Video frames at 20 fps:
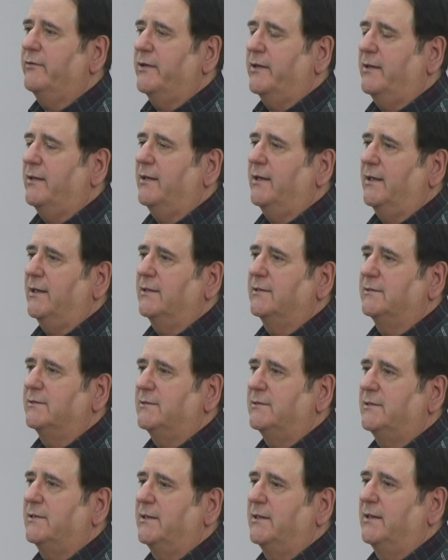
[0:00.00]
от
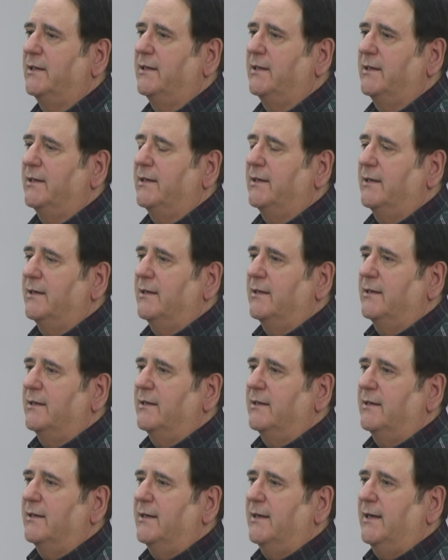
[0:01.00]
понимания
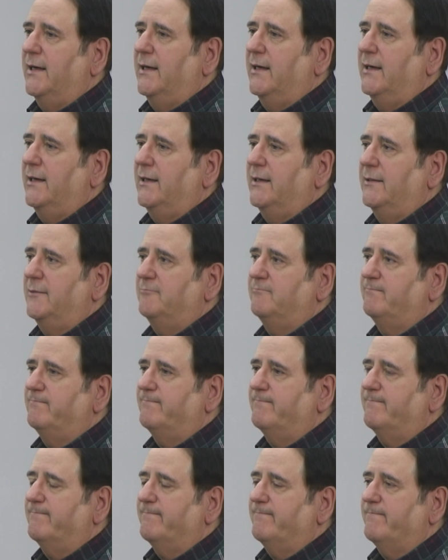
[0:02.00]
окружающей реальности.